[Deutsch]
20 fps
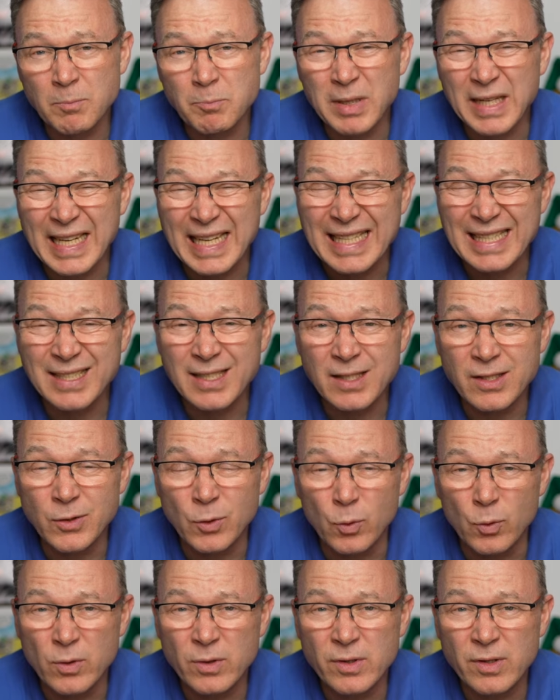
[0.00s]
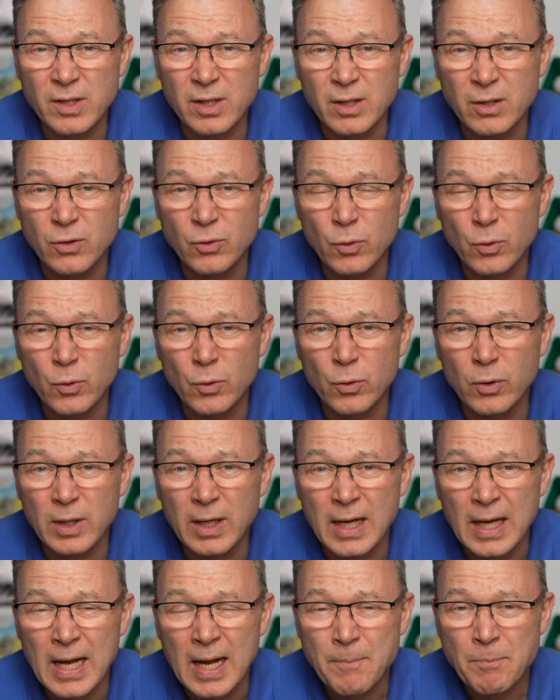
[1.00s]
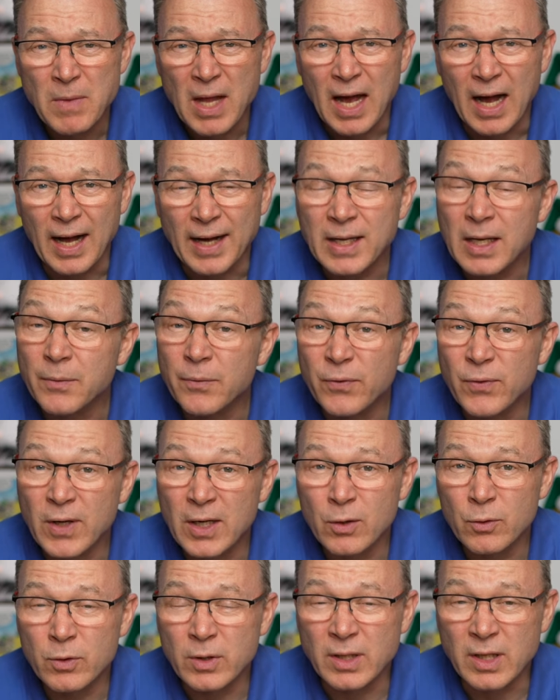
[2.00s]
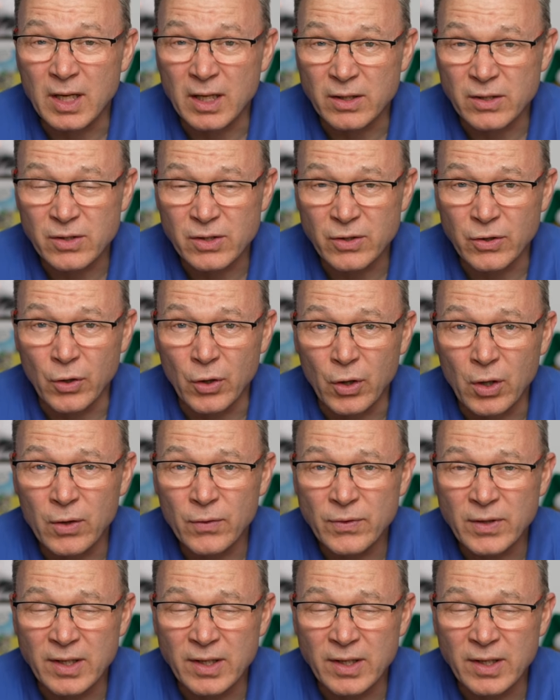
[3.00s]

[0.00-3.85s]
Präzisionsdüngung, eine Empfehlung der STIRF,